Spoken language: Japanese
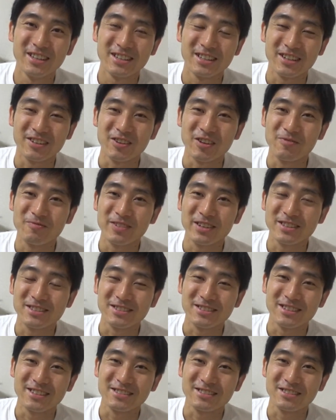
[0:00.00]
なんかやっぱ
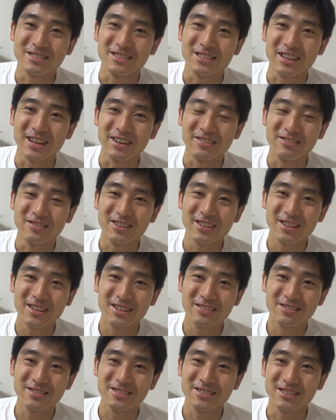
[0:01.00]
主役としてあの映
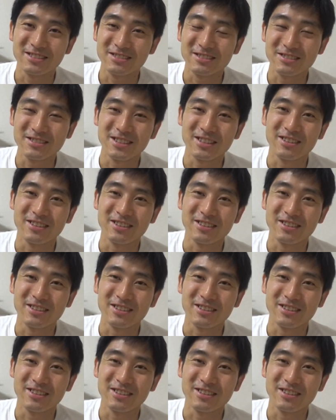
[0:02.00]
画の主役とし